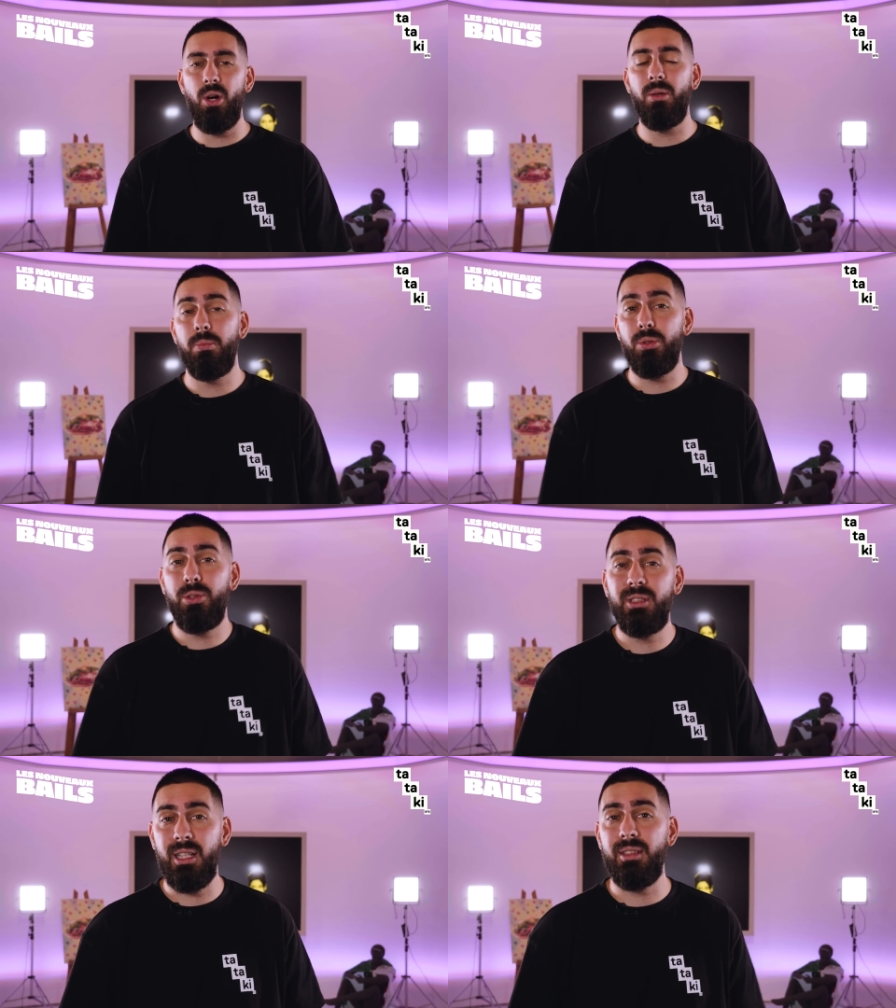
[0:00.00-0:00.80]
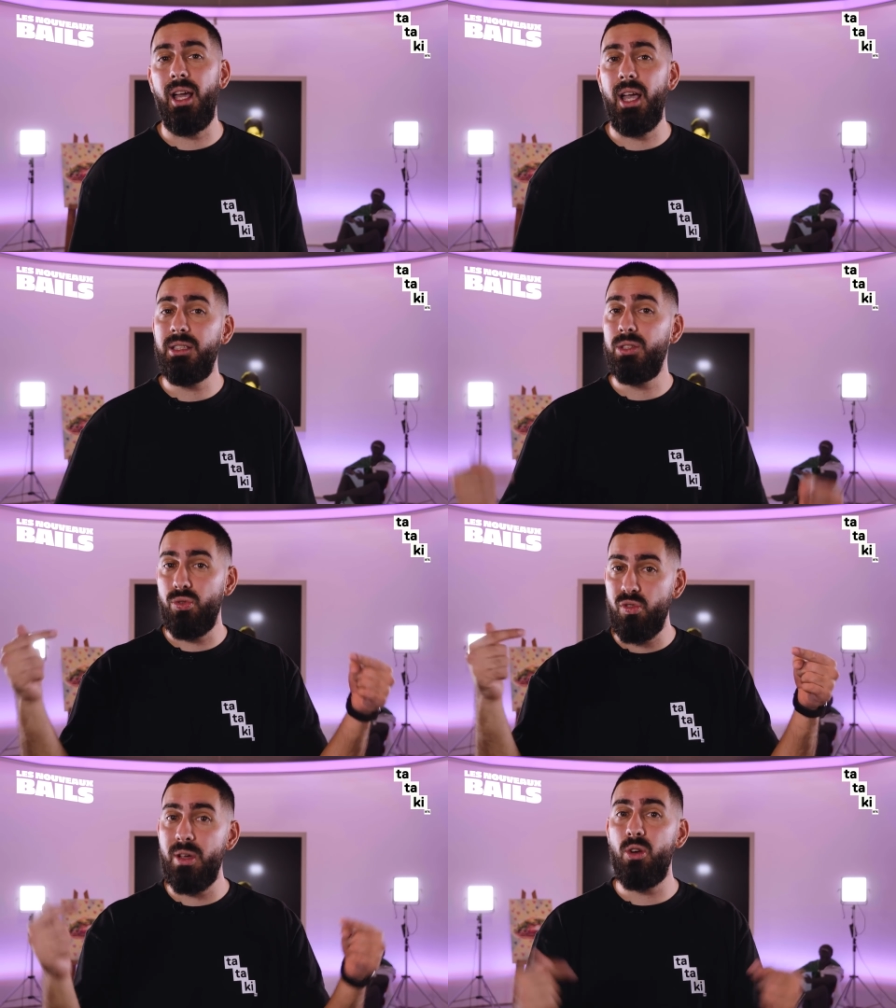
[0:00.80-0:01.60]
Bon, pour ceux que ça intéresse,
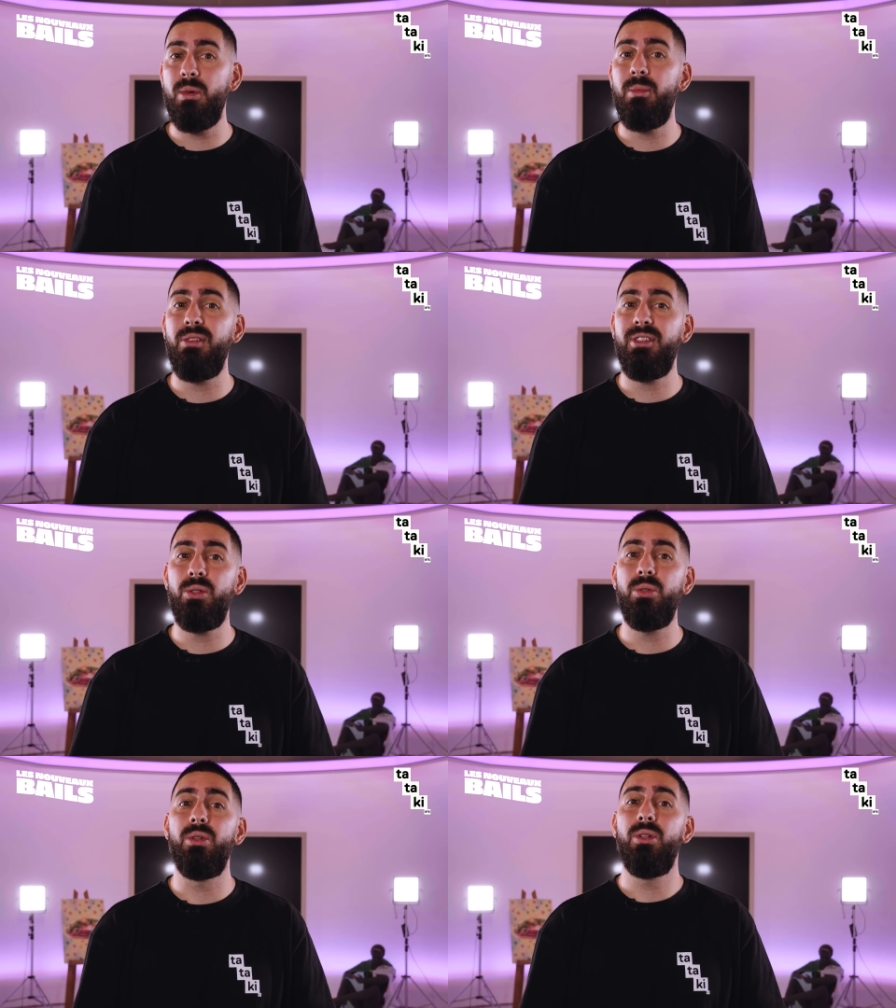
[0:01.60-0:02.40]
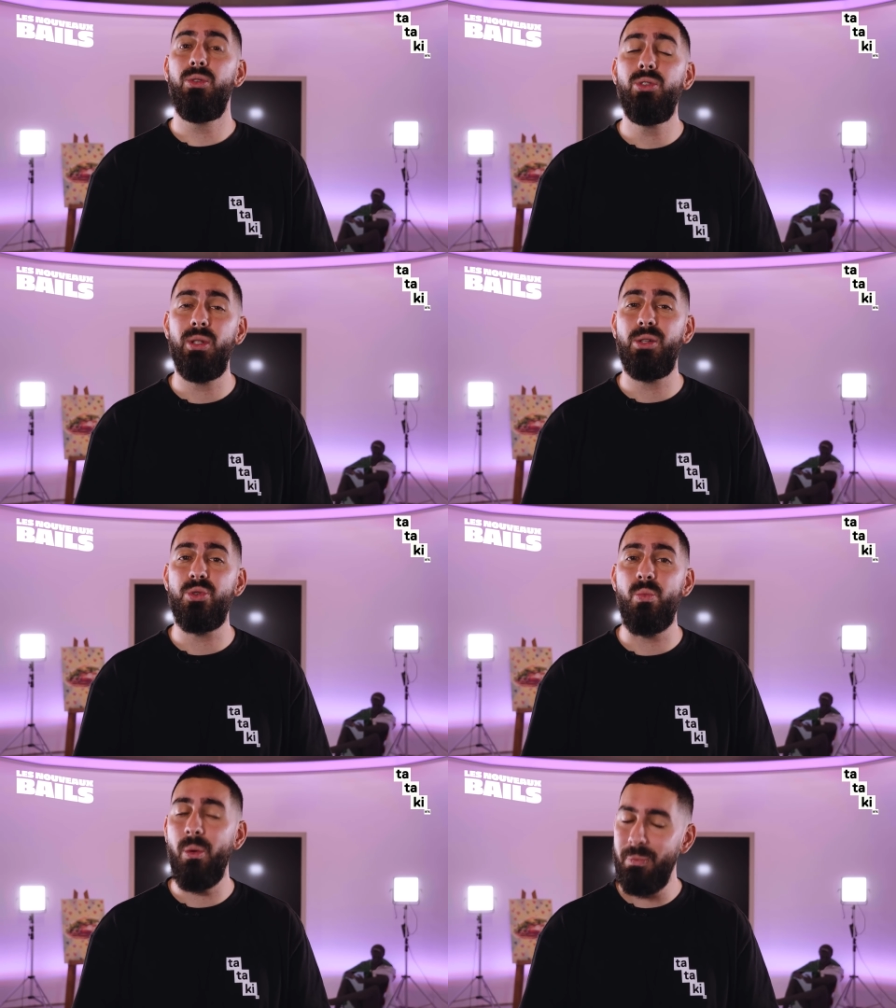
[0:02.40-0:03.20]
je vous mets quand même la vidéo de son
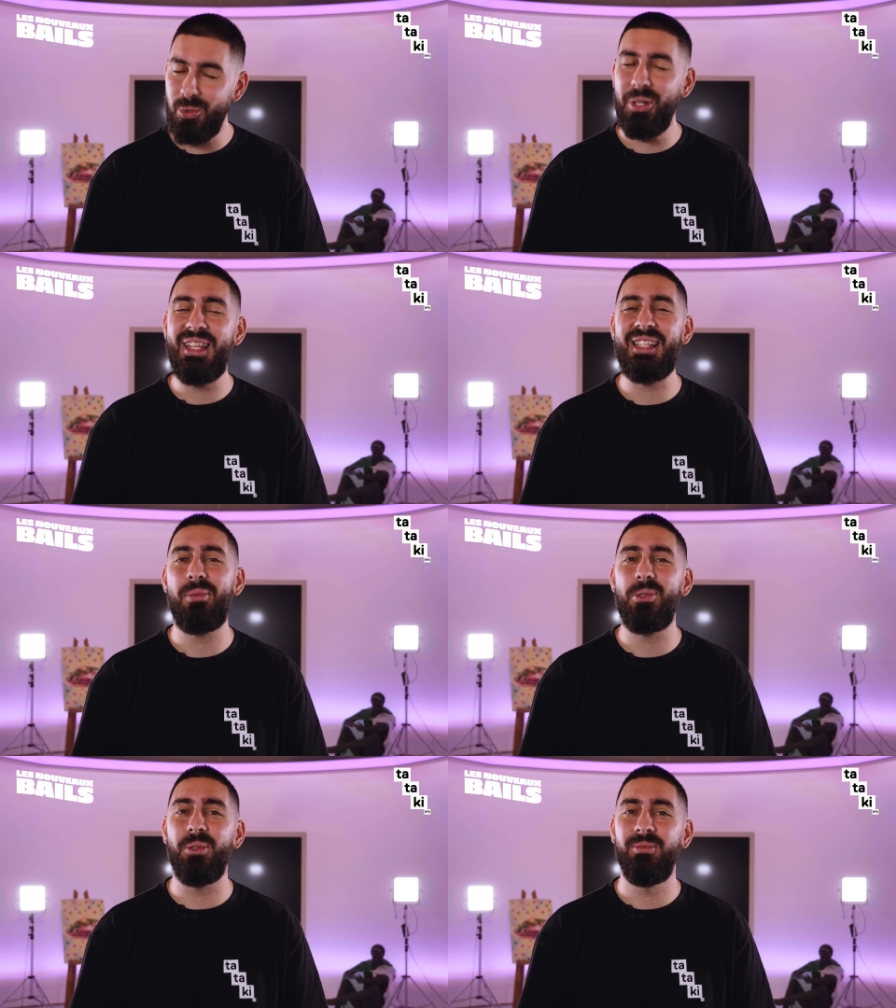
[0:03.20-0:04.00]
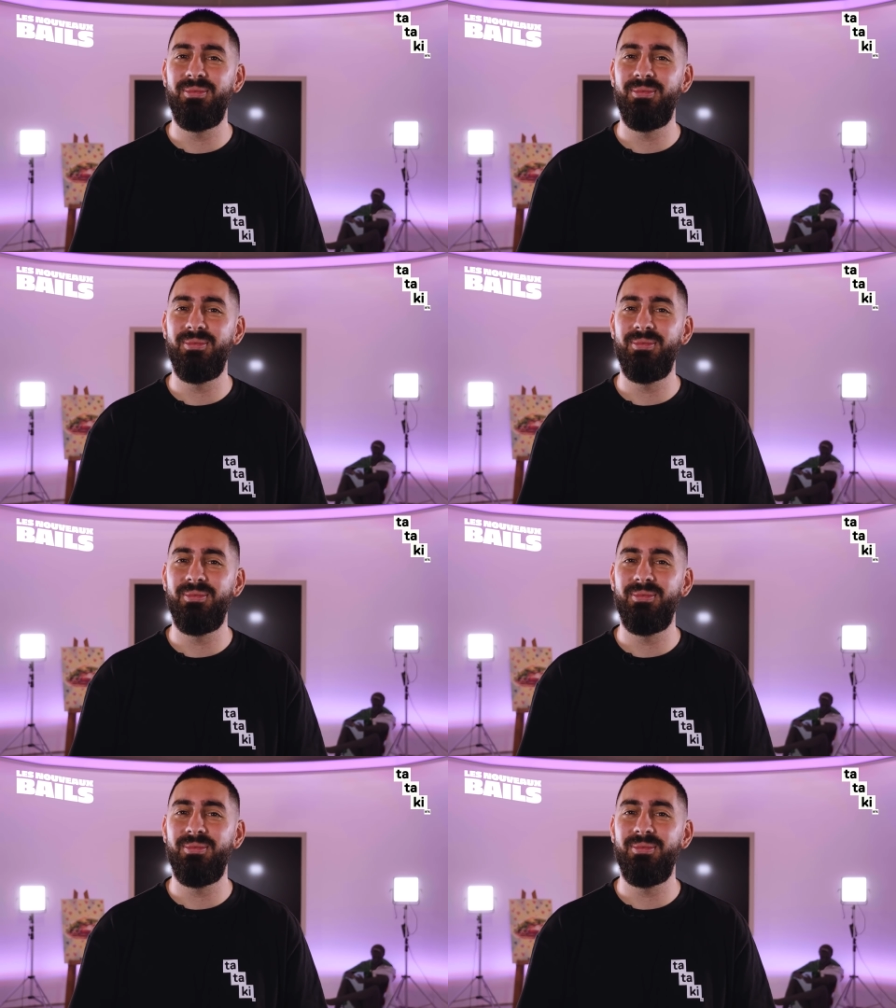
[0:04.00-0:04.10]
accouchement dans la description.